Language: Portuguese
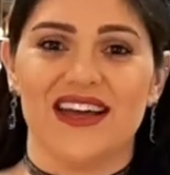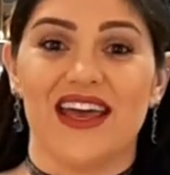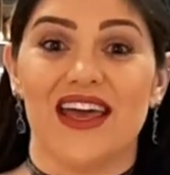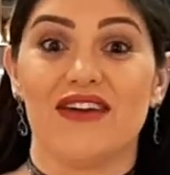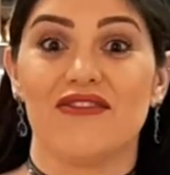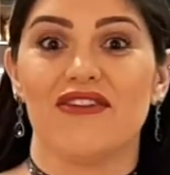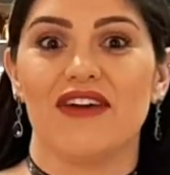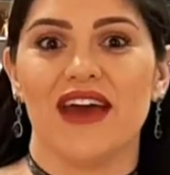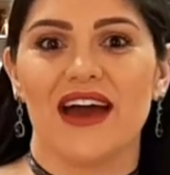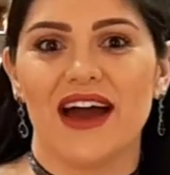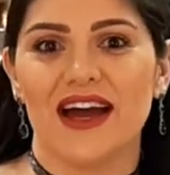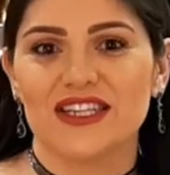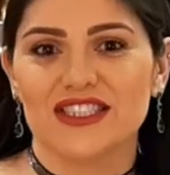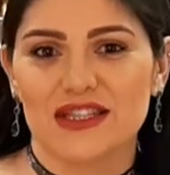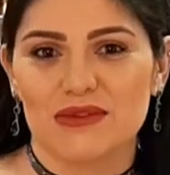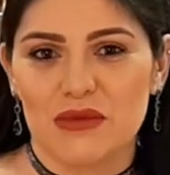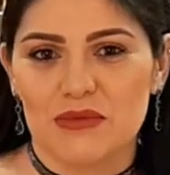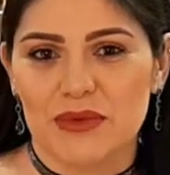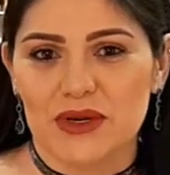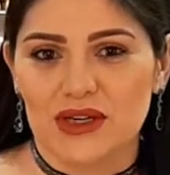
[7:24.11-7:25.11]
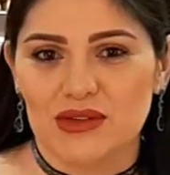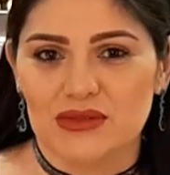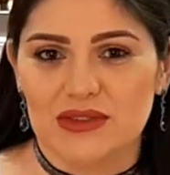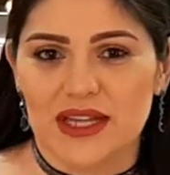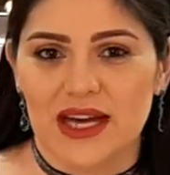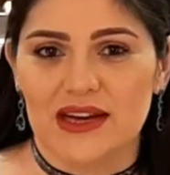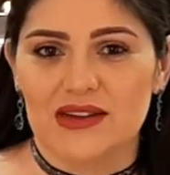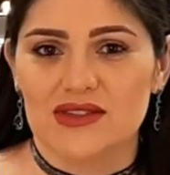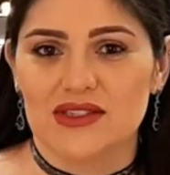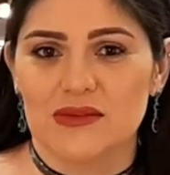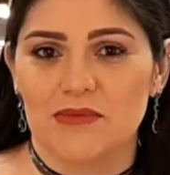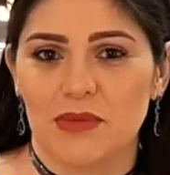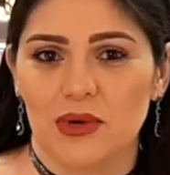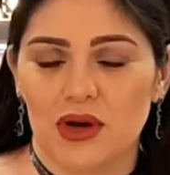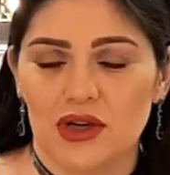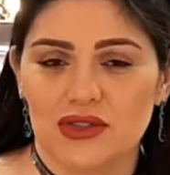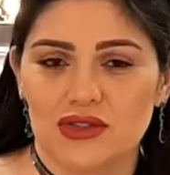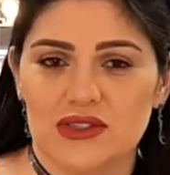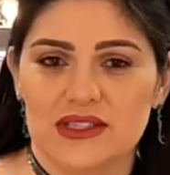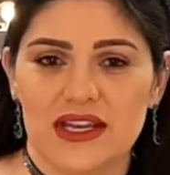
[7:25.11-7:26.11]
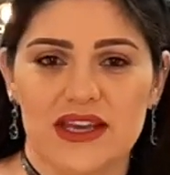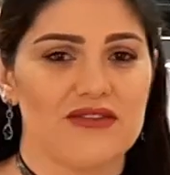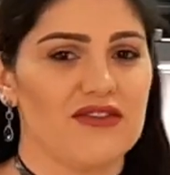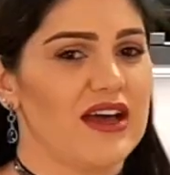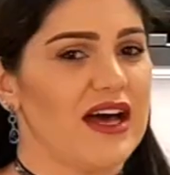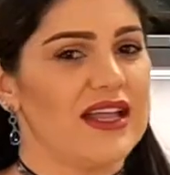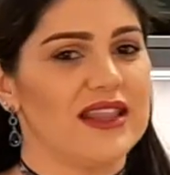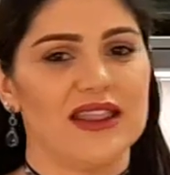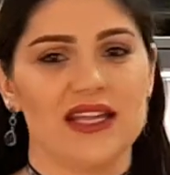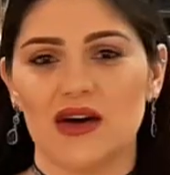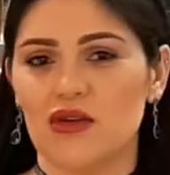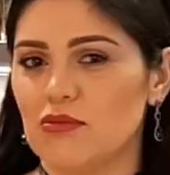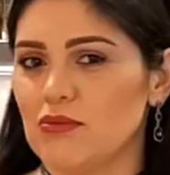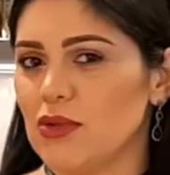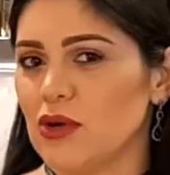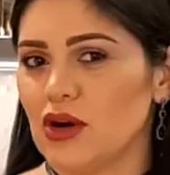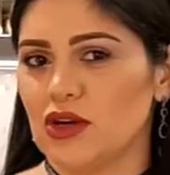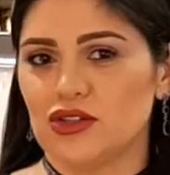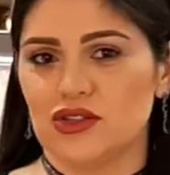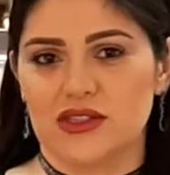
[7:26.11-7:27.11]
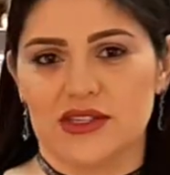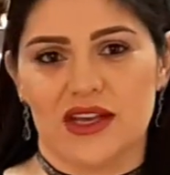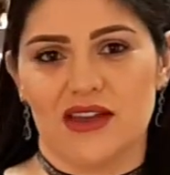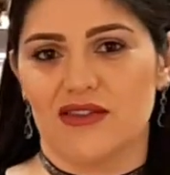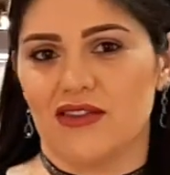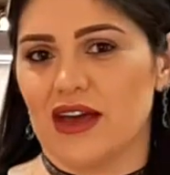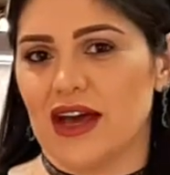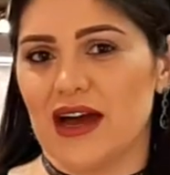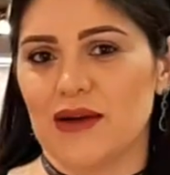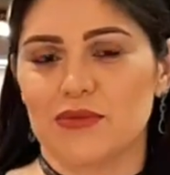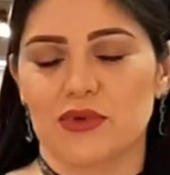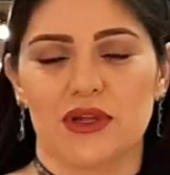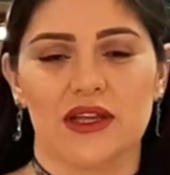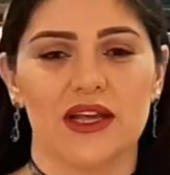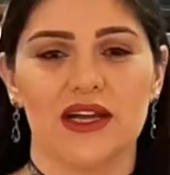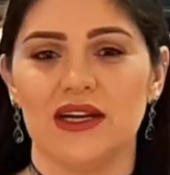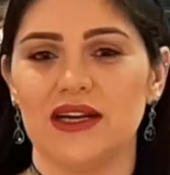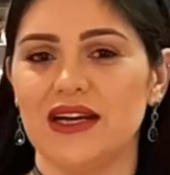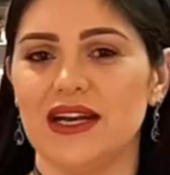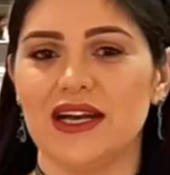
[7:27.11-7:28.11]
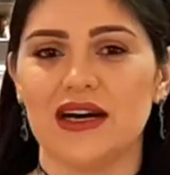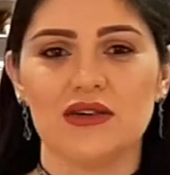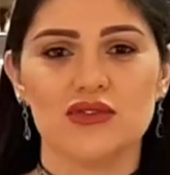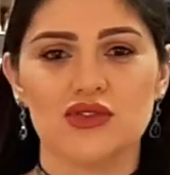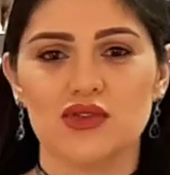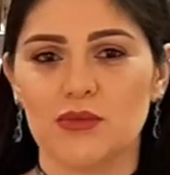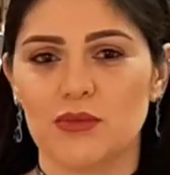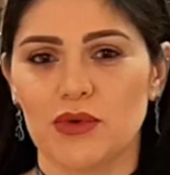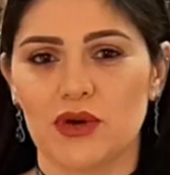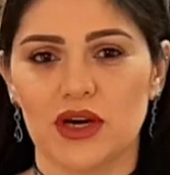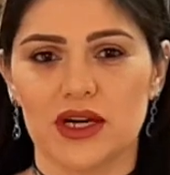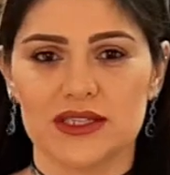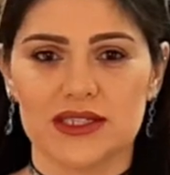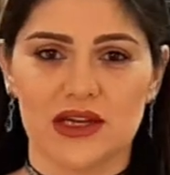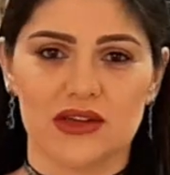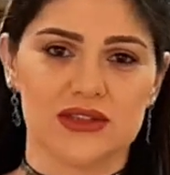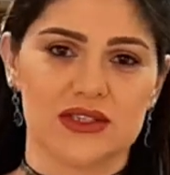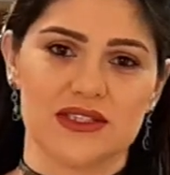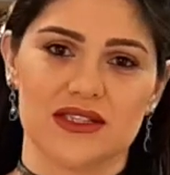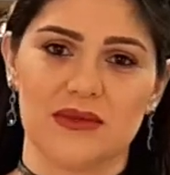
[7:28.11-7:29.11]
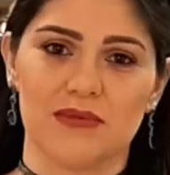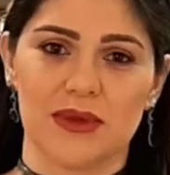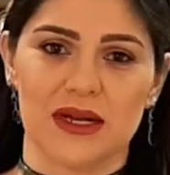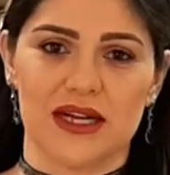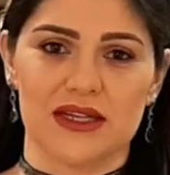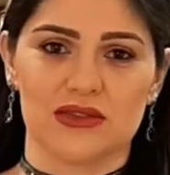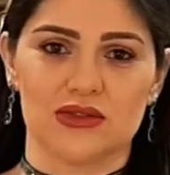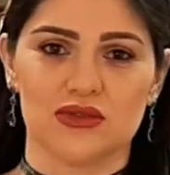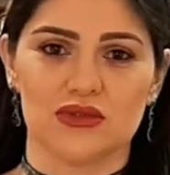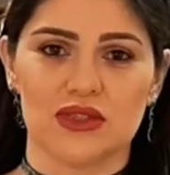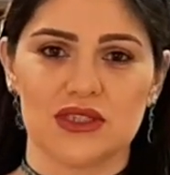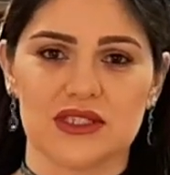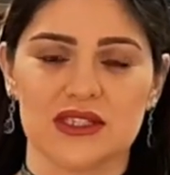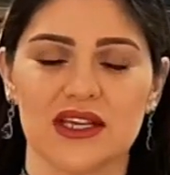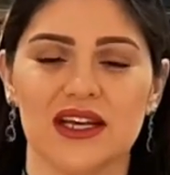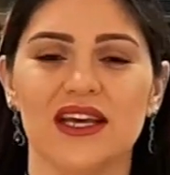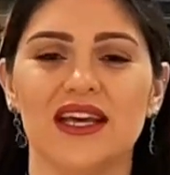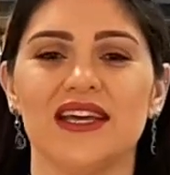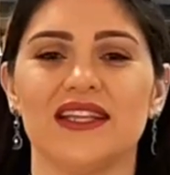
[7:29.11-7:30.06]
EVA, já me perguntaram se pode usar EVA, não pode usar EVA, porque ele não suporta altas temperaturas.